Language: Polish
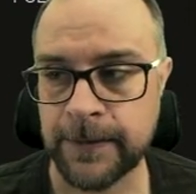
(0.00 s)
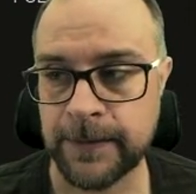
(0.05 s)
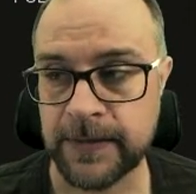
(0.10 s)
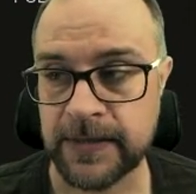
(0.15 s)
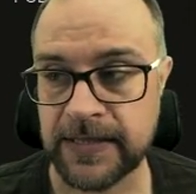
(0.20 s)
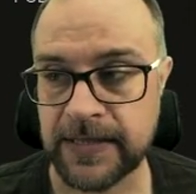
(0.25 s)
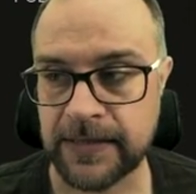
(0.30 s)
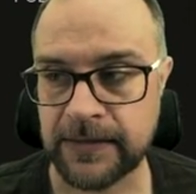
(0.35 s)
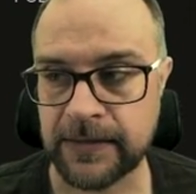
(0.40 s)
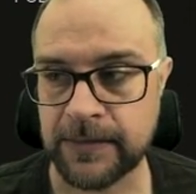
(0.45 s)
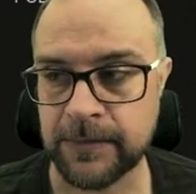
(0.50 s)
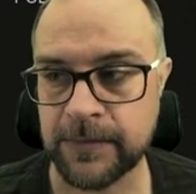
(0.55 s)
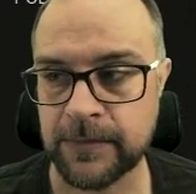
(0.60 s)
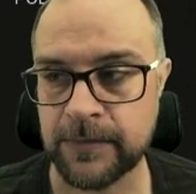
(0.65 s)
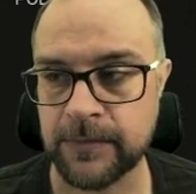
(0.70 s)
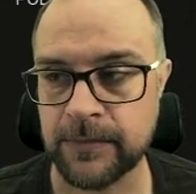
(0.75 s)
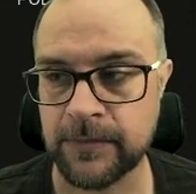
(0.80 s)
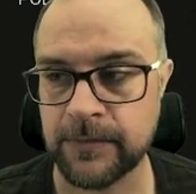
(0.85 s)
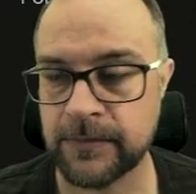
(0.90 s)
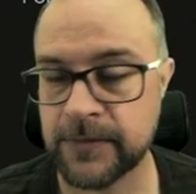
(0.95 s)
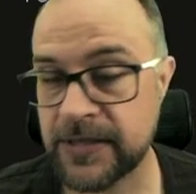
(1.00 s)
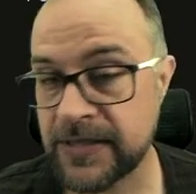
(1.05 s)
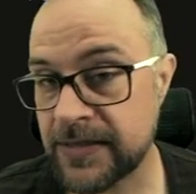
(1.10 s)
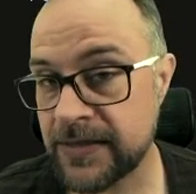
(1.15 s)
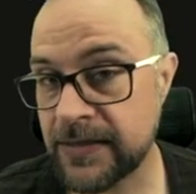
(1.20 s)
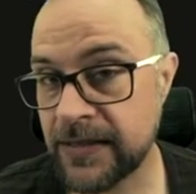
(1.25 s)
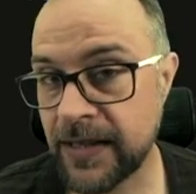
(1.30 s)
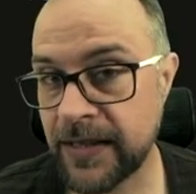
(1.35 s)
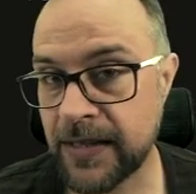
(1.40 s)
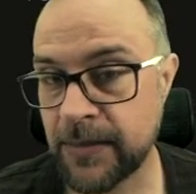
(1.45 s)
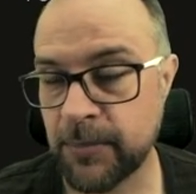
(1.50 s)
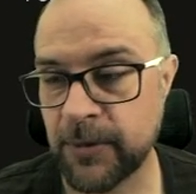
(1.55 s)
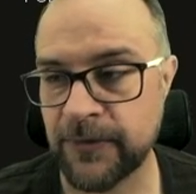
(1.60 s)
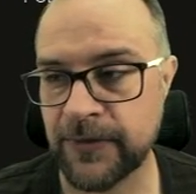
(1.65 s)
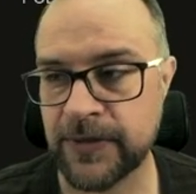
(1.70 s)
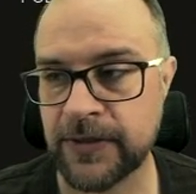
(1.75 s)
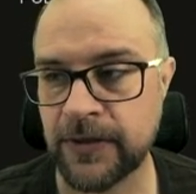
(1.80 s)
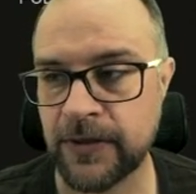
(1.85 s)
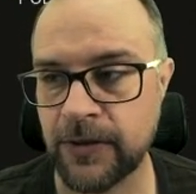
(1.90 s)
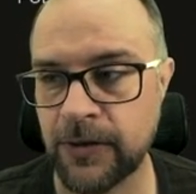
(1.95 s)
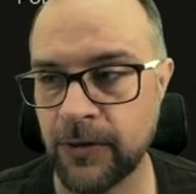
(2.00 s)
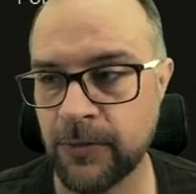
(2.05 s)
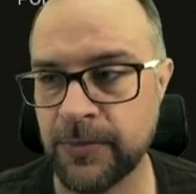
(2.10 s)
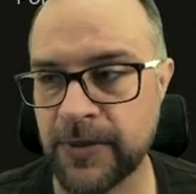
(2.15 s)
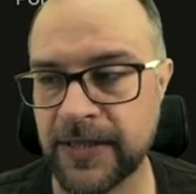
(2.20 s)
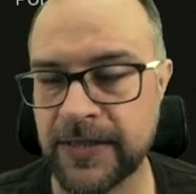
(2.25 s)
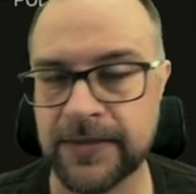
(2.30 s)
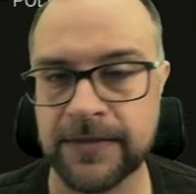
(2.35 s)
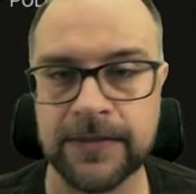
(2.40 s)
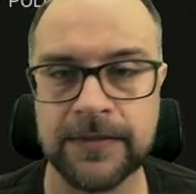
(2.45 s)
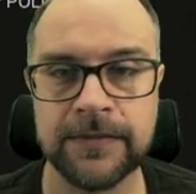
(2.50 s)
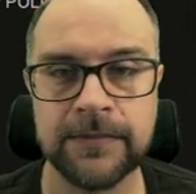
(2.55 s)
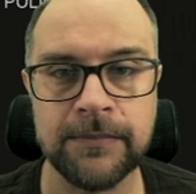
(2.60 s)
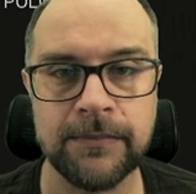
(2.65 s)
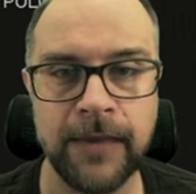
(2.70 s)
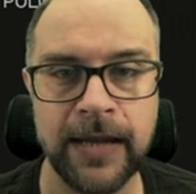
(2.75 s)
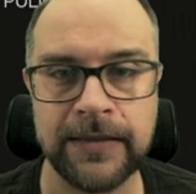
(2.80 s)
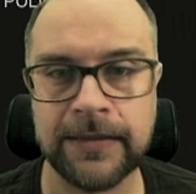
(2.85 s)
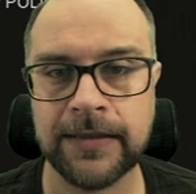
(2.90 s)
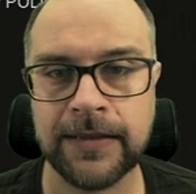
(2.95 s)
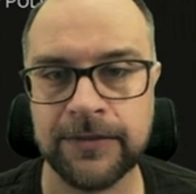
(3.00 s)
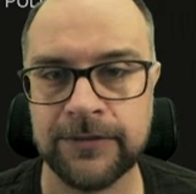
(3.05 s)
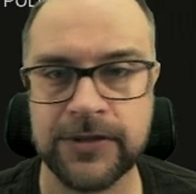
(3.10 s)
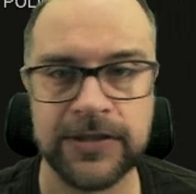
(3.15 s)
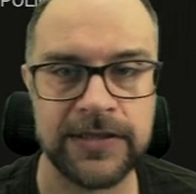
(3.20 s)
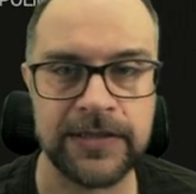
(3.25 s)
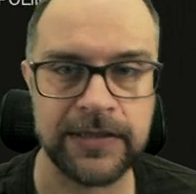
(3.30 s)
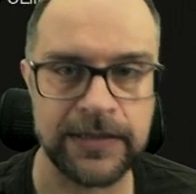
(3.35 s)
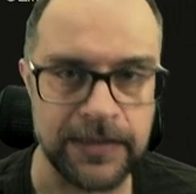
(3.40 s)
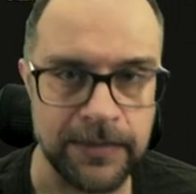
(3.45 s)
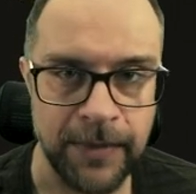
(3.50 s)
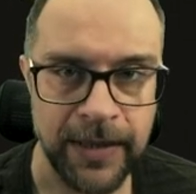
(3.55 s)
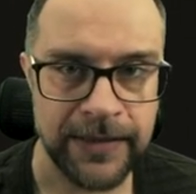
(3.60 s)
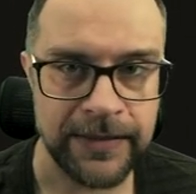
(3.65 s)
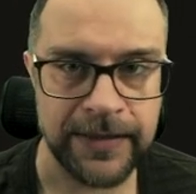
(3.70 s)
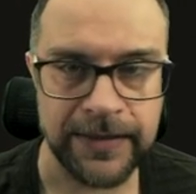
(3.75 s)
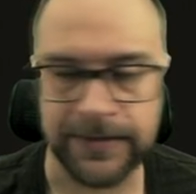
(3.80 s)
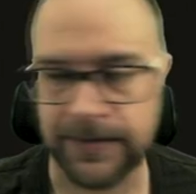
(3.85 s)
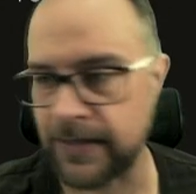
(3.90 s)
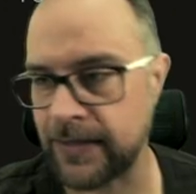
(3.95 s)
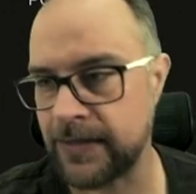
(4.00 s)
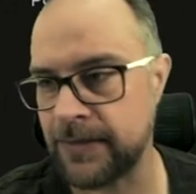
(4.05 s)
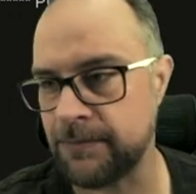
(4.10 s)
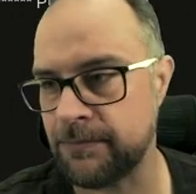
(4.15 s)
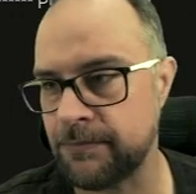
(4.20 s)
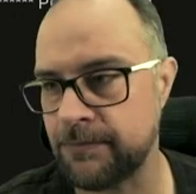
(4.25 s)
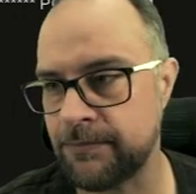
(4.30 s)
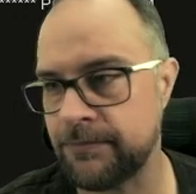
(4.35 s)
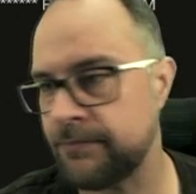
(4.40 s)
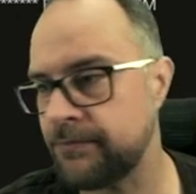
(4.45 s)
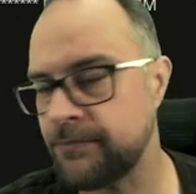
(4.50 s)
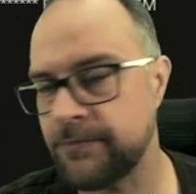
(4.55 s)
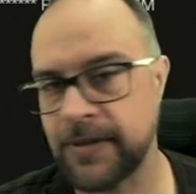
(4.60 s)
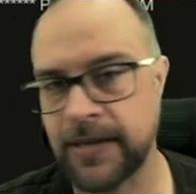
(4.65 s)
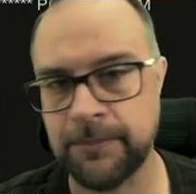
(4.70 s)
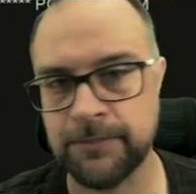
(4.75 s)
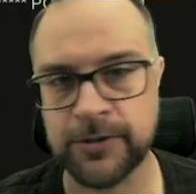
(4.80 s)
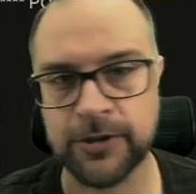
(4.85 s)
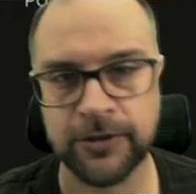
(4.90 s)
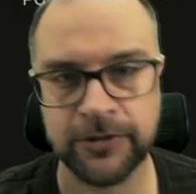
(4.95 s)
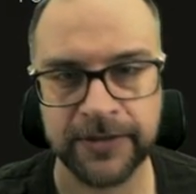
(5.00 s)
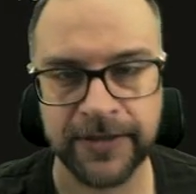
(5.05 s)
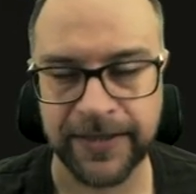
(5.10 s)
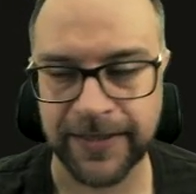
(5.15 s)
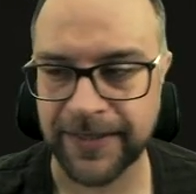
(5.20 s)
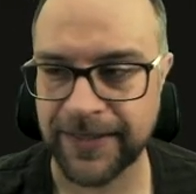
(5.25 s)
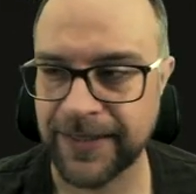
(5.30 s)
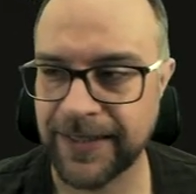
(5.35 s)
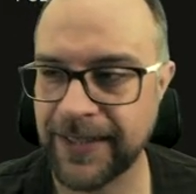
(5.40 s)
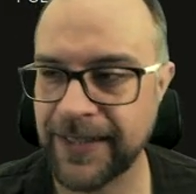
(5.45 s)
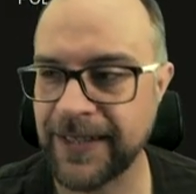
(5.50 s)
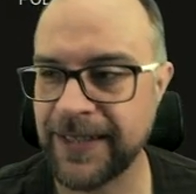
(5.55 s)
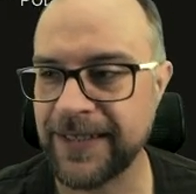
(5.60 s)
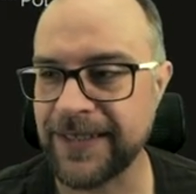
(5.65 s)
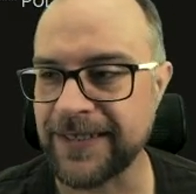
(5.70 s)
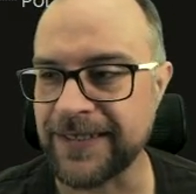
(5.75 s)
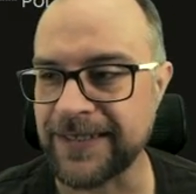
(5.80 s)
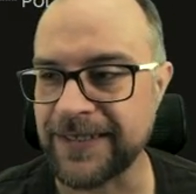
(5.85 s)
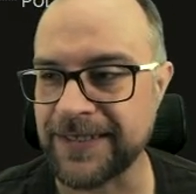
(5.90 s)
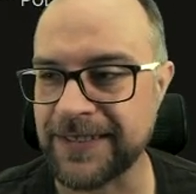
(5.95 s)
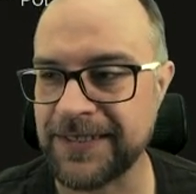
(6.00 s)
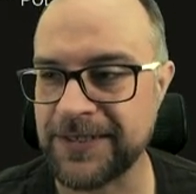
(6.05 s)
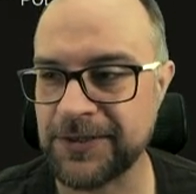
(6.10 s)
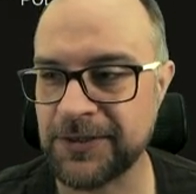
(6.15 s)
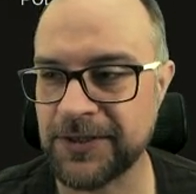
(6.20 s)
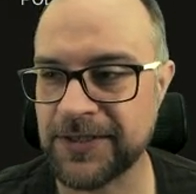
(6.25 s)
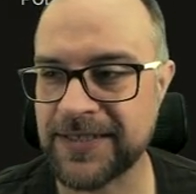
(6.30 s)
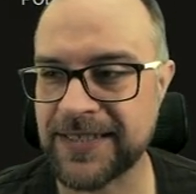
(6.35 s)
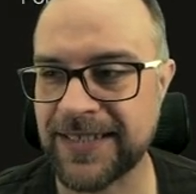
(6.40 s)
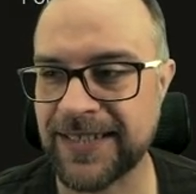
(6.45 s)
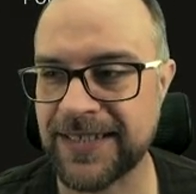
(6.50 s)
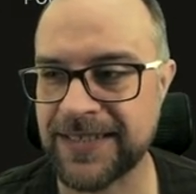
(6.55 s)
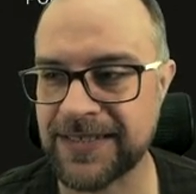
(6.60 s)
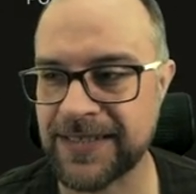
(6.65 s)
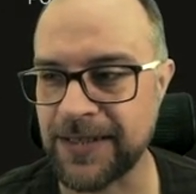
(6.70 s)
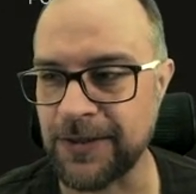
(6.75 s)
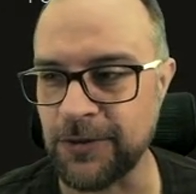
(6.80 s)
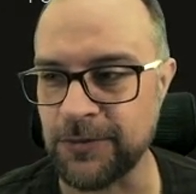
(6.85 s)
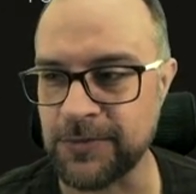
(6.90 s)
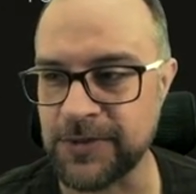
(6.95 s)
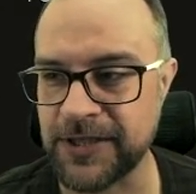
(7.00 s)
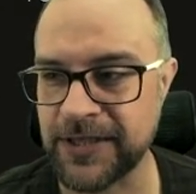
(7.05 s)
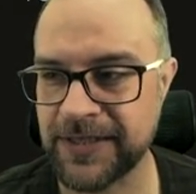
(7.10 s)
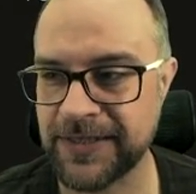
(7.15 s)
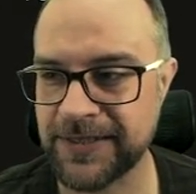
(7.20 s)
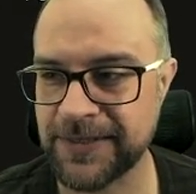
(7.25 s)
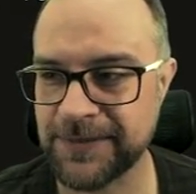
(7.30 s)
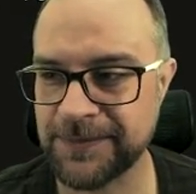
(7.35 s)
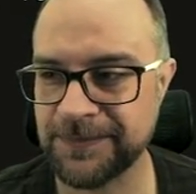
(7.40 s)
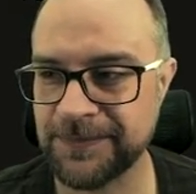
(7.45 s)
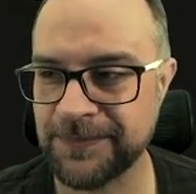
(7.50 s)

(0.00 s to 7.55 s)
zatem istnieje pewien obiekt matka wszystkich matek, taki preprzodek y, i to jest klasa object,